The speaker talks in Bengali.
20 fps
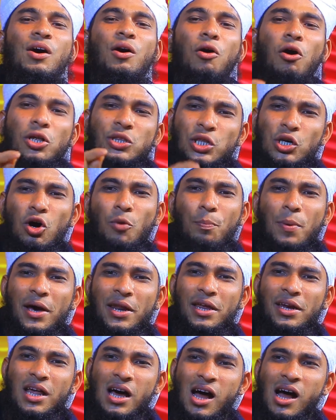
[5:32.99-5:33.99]
হতেও
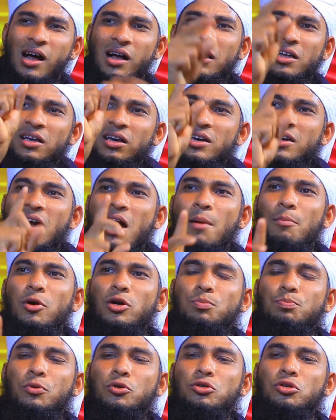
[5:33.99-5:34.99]
পারে না
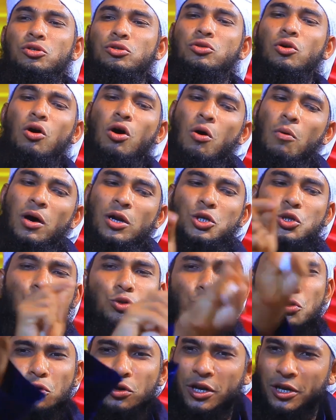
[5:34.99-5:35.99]
কেমন পর্যন্ত হওয়ার
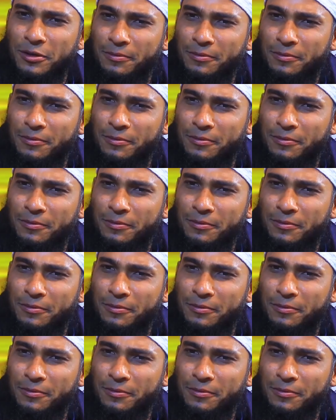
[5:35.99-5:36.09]
সুযোগ